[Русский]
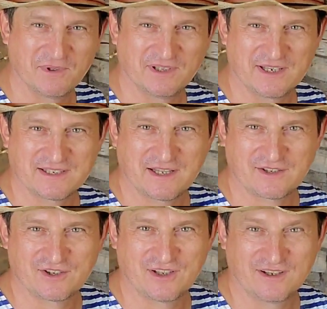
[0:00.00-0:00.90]
было
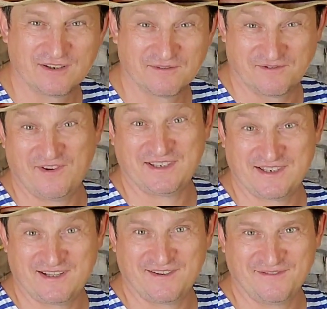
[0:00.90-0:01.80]
достаточно в
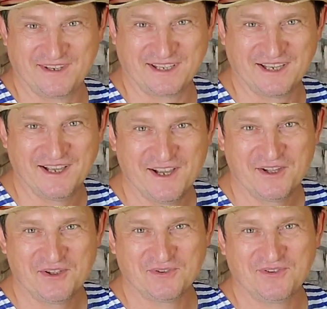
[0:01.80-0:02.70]
20 веке.
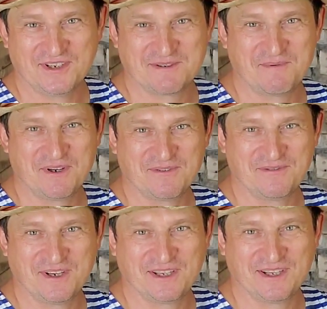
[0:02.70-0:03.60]
Ну, в
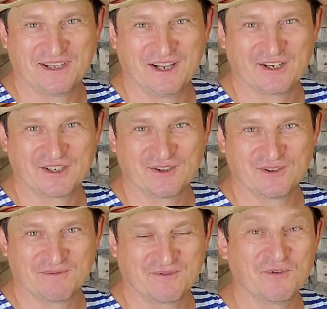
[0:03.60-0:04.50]
21 веке я
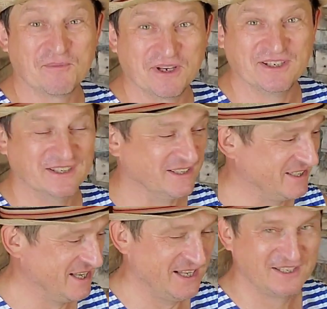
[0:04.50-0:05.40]
решил все
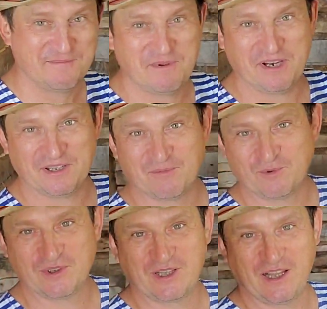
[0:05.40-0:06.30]
переделать. Теперь это
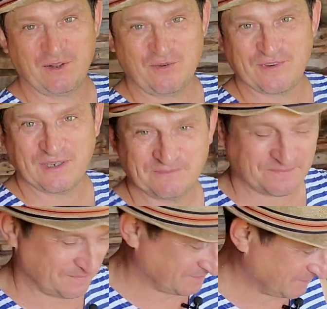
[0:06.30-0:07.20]
будет кладовка.
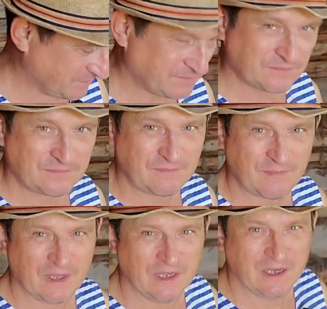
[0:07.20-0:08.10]

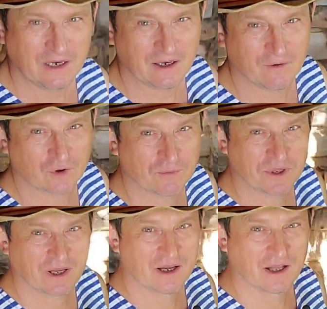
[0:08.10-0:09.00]
А вот у
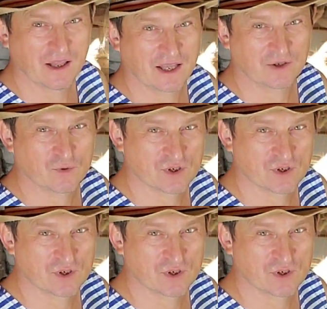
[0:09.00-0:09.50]
меня лаги